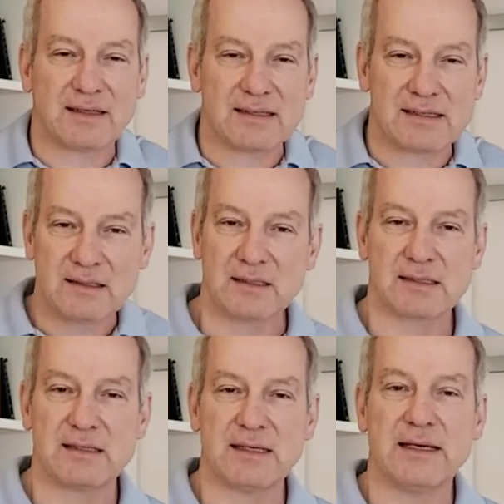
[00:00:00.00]
dann sind
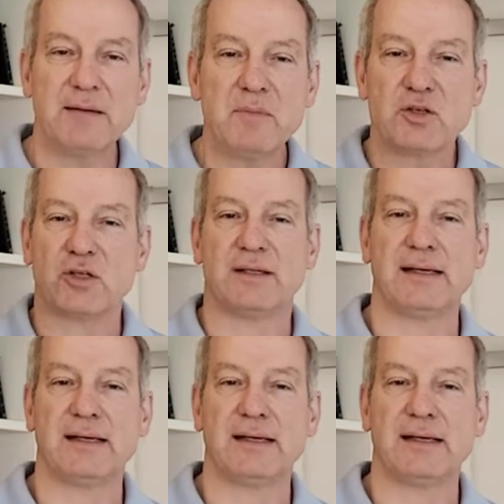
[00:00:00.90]
das die himmlischen